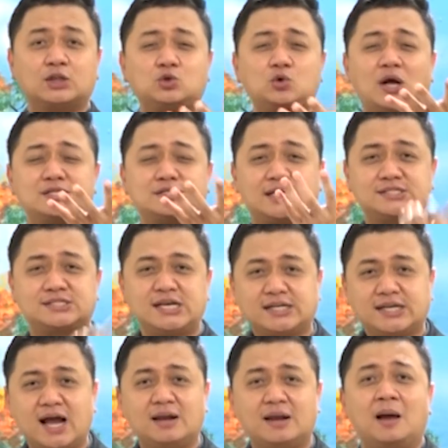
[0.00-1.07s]
yang Tuhan
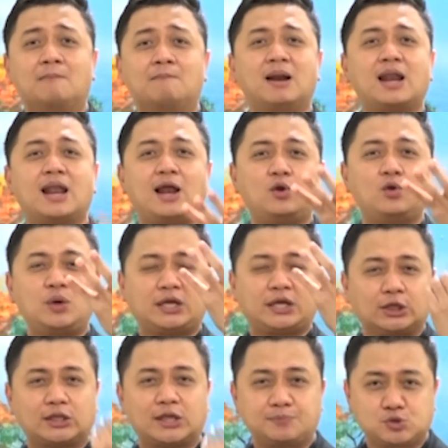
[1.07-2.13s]
janjikan
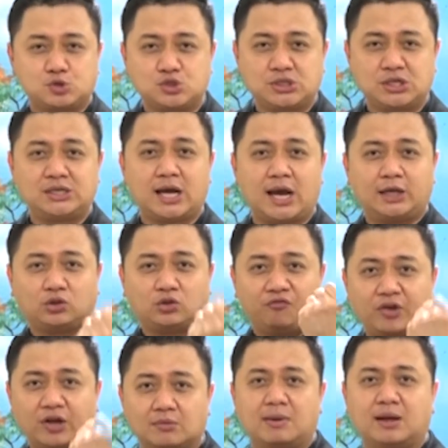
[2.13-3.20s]
melalui kitab suci yaitu
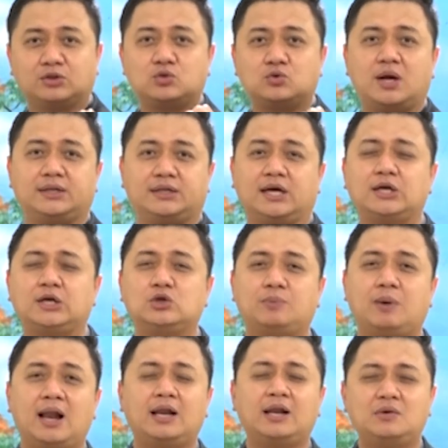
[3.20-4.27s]
firman Tuhan yang
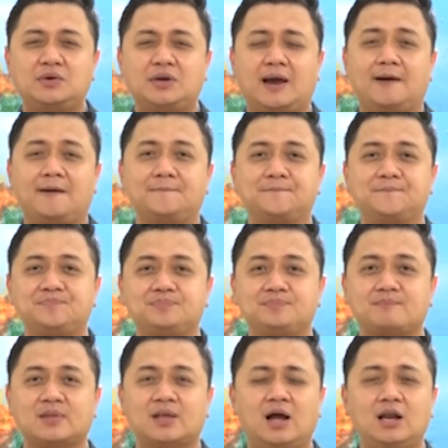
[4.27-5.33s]
hidup. Haleluya.
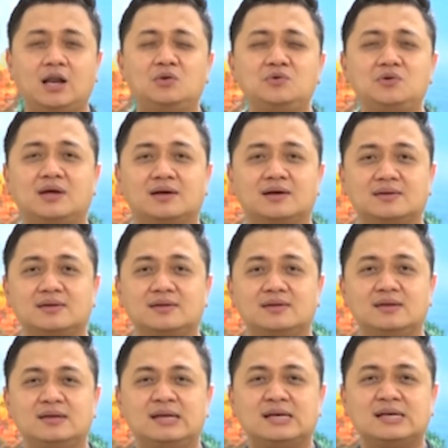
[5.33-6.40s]
Haleluya.
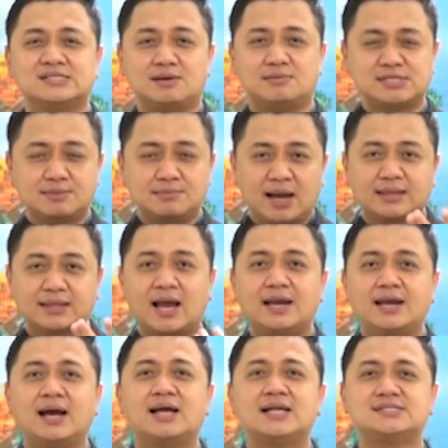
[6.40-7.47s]
Sama-sama
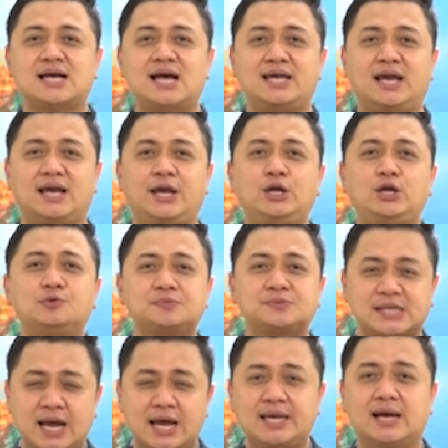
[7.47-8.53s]
katakan dengan saya, hidup
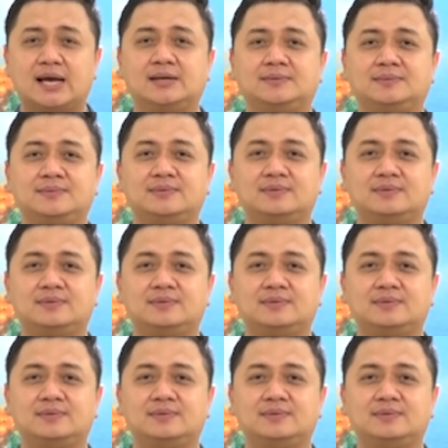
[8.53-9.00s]
saya